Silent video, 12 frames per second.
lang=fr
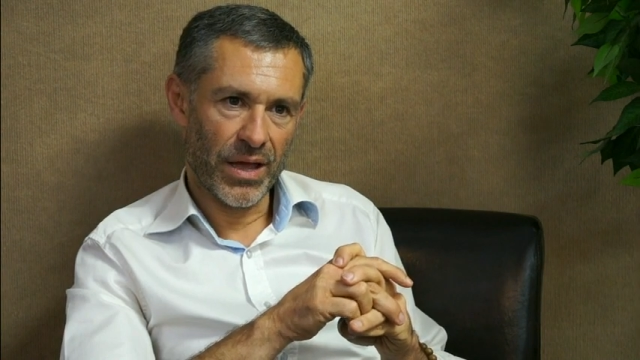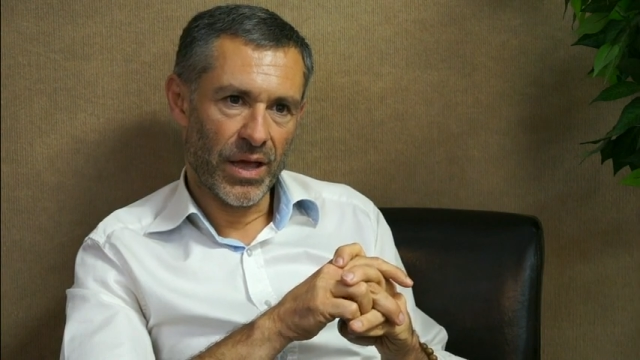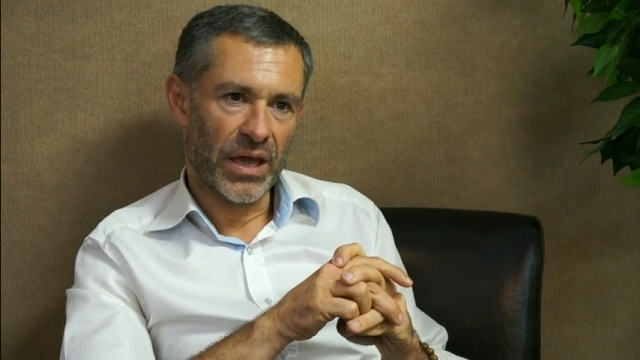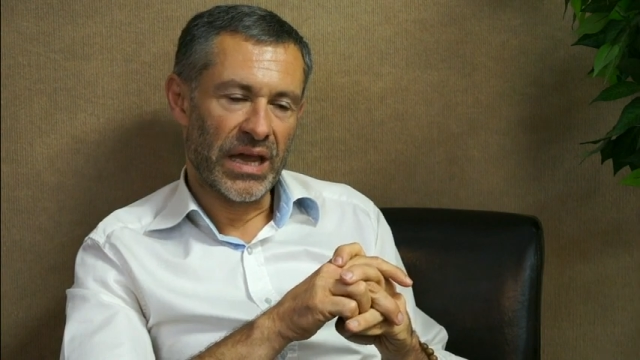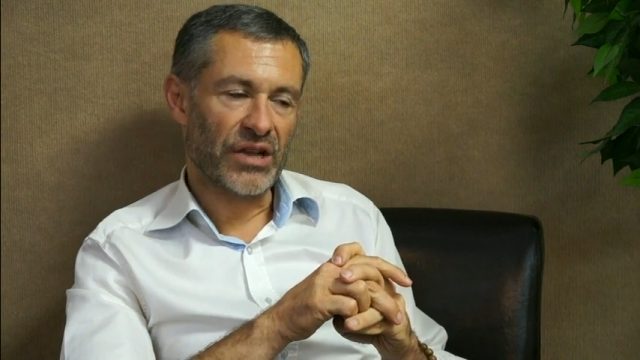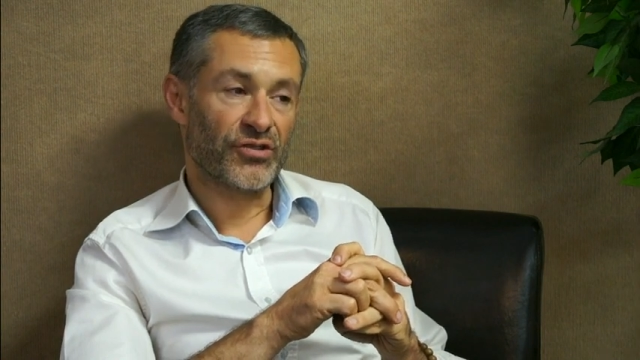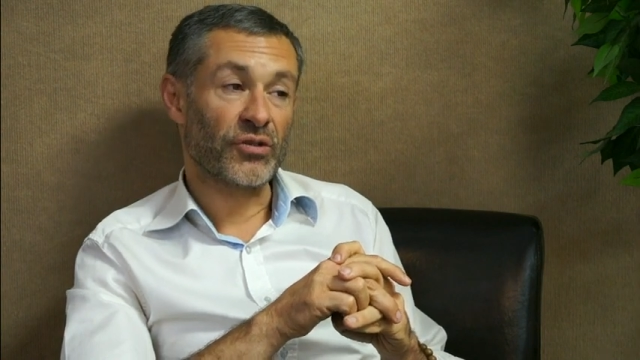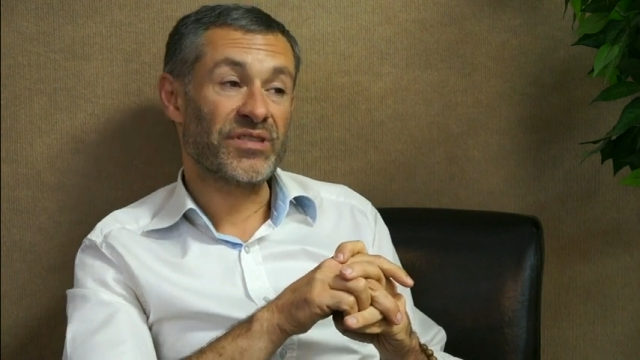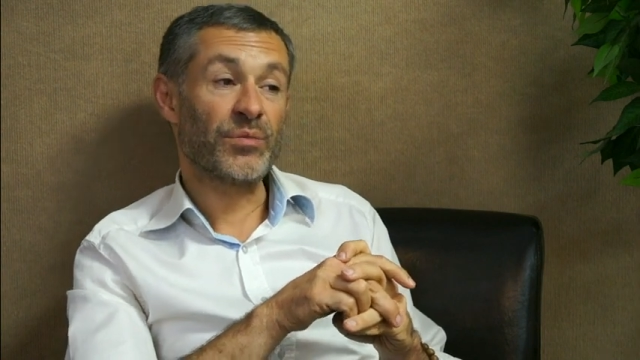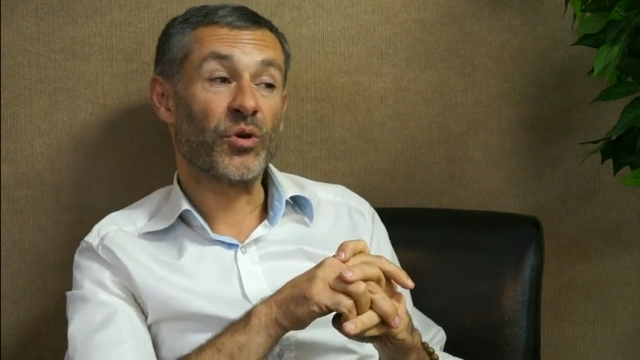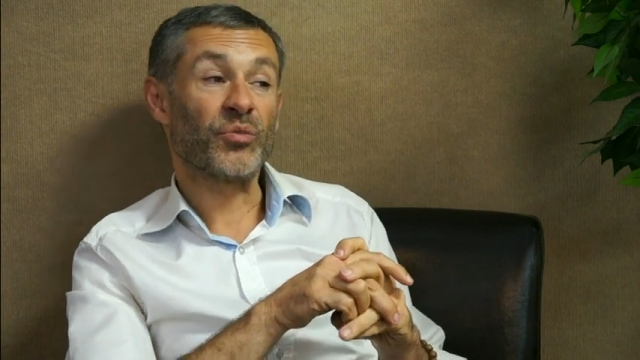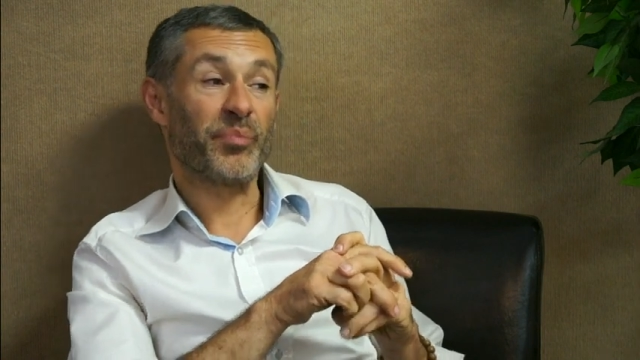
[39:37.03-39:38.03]
Très Et le
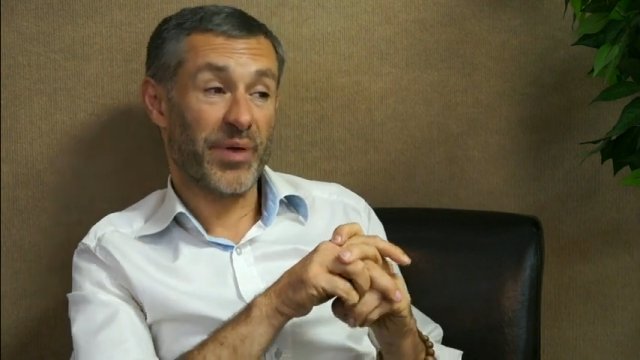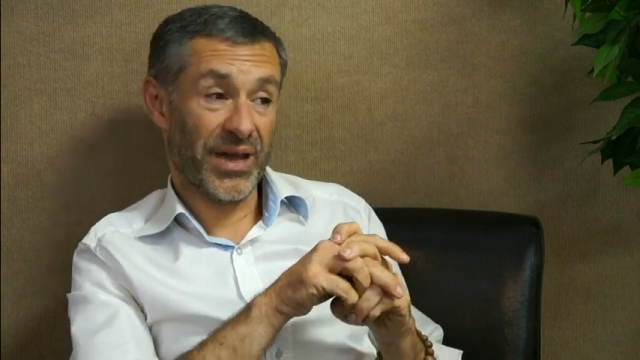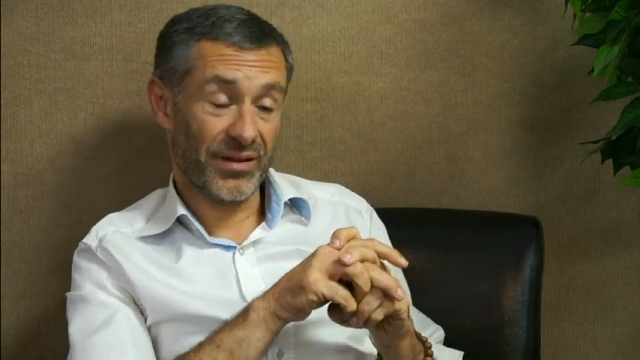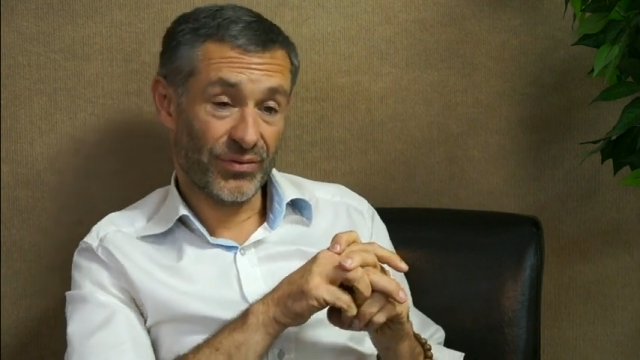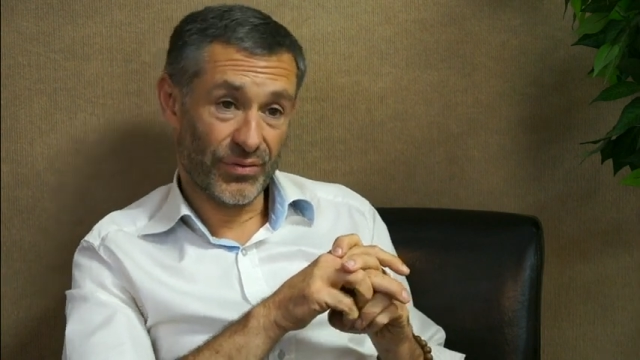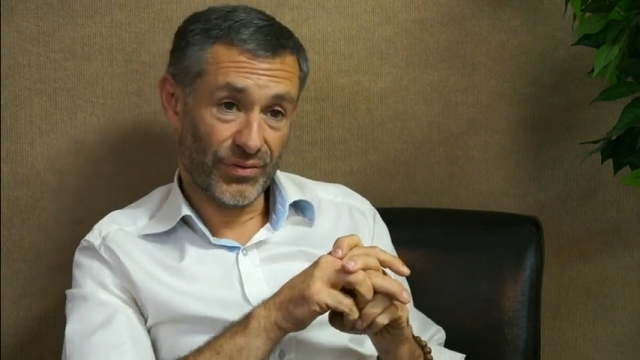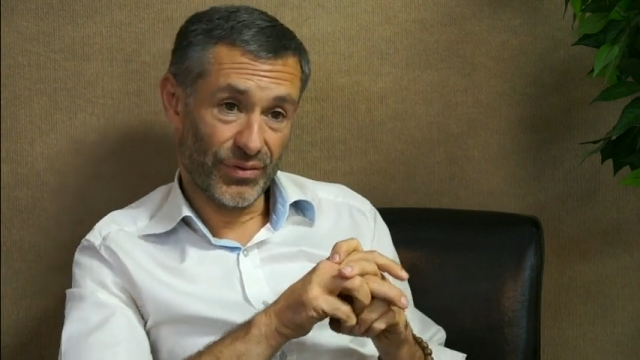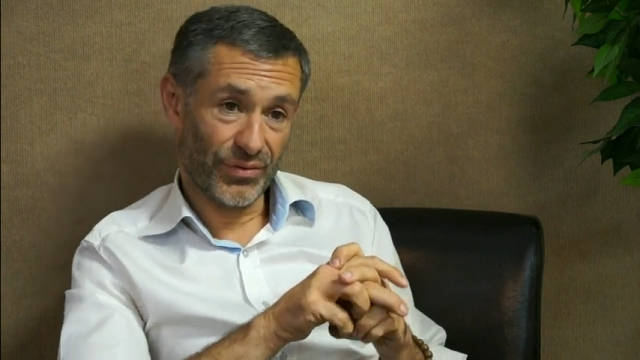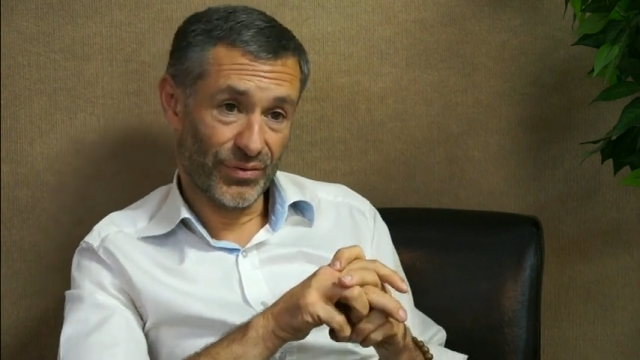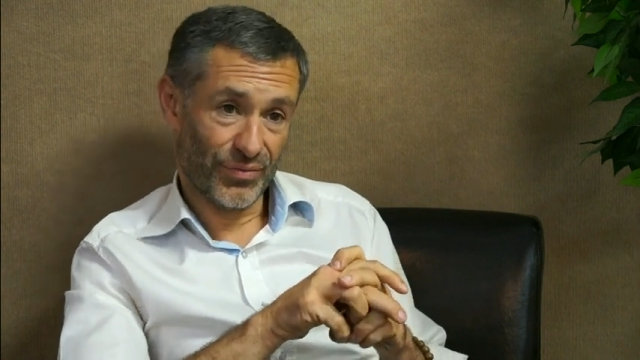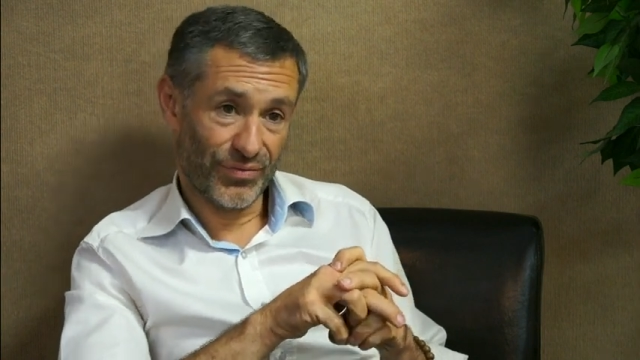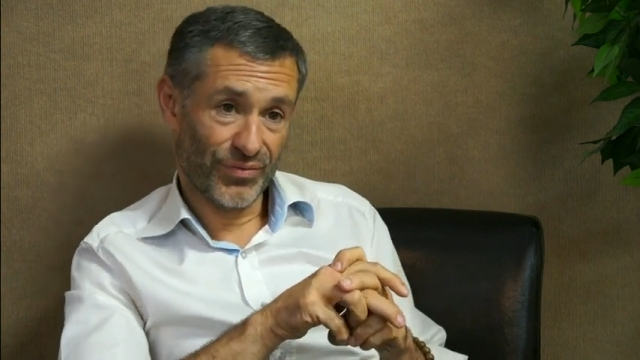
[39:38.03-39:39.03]
sentiment de perte,
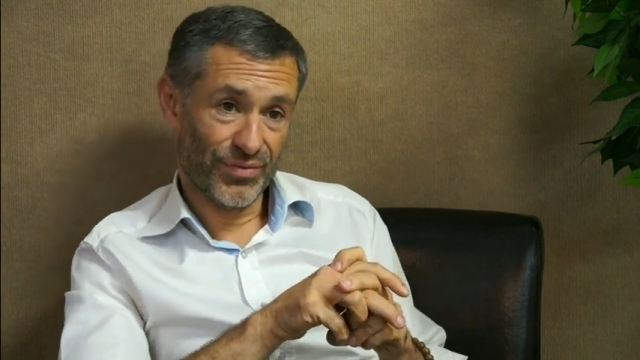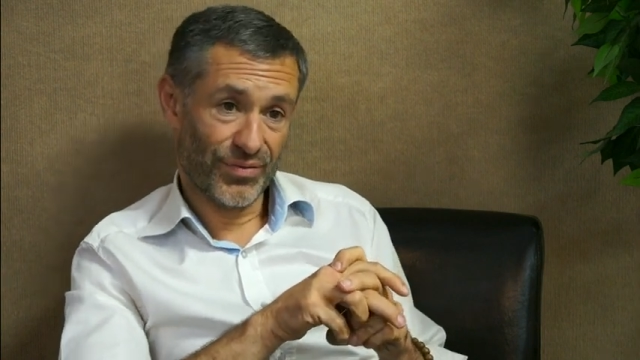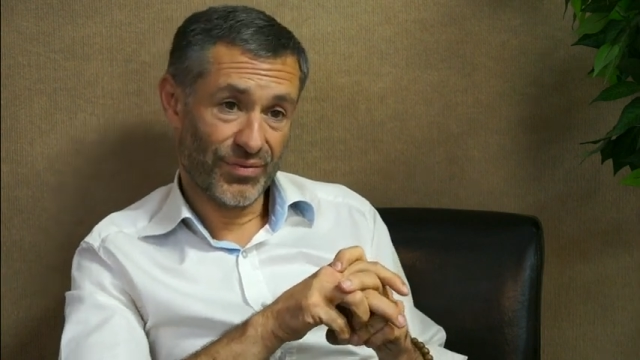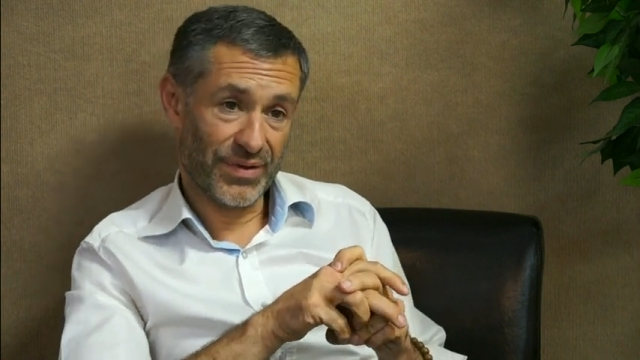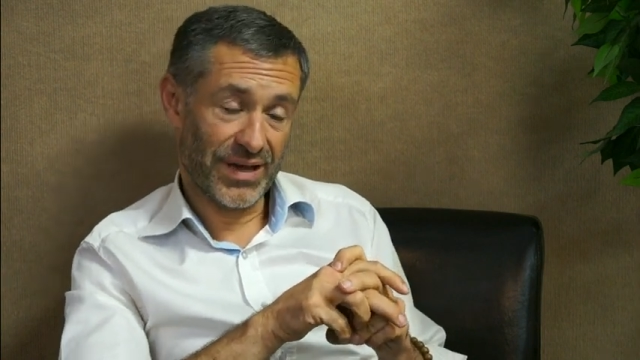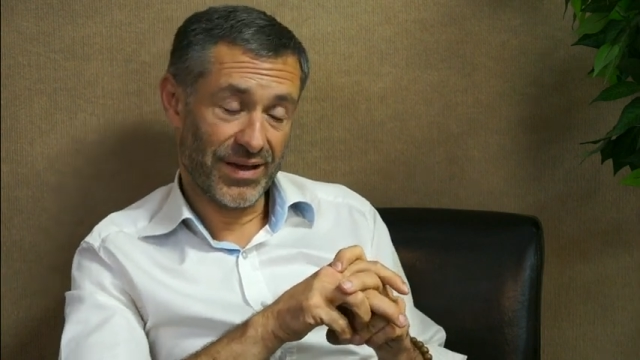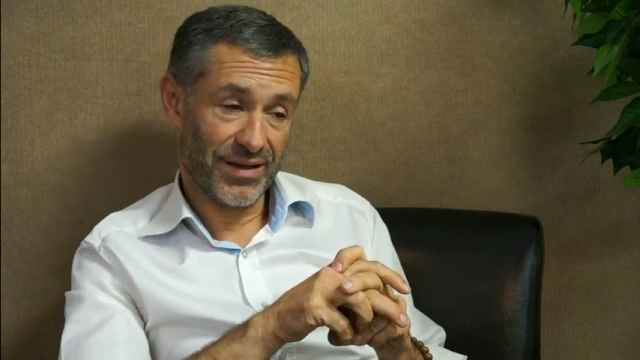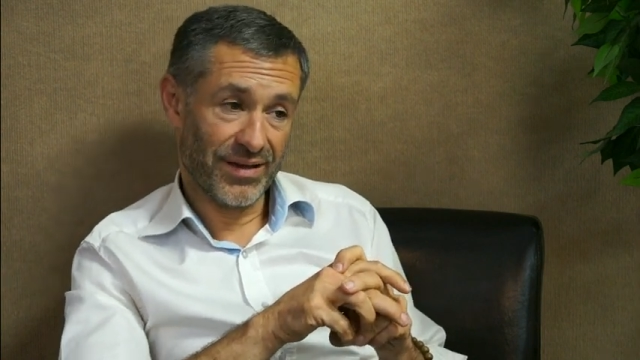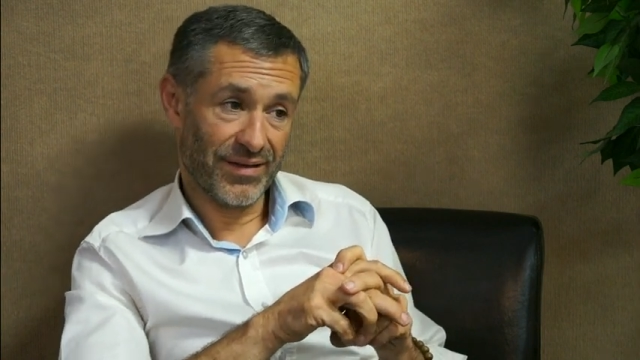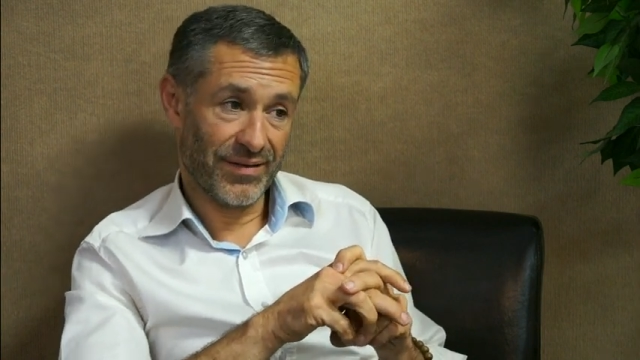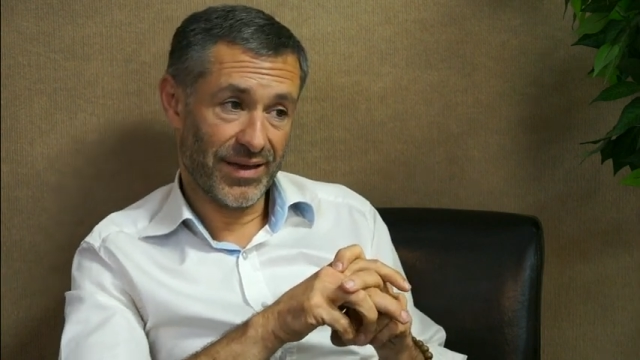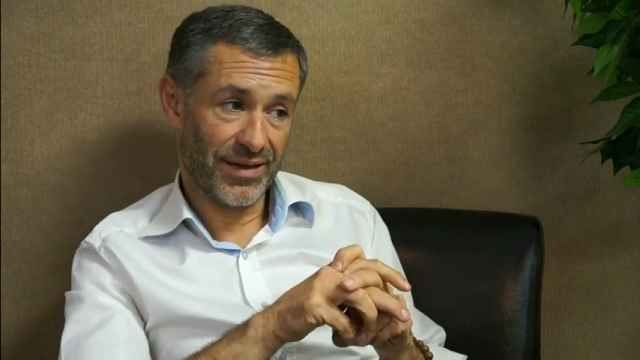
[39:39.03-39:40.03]
surtout. C'est ça.
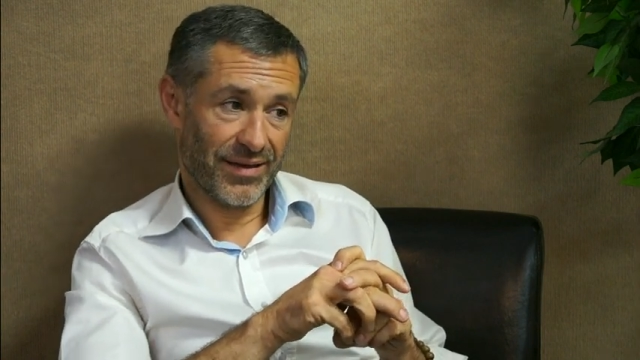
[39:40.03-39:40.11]
C'est très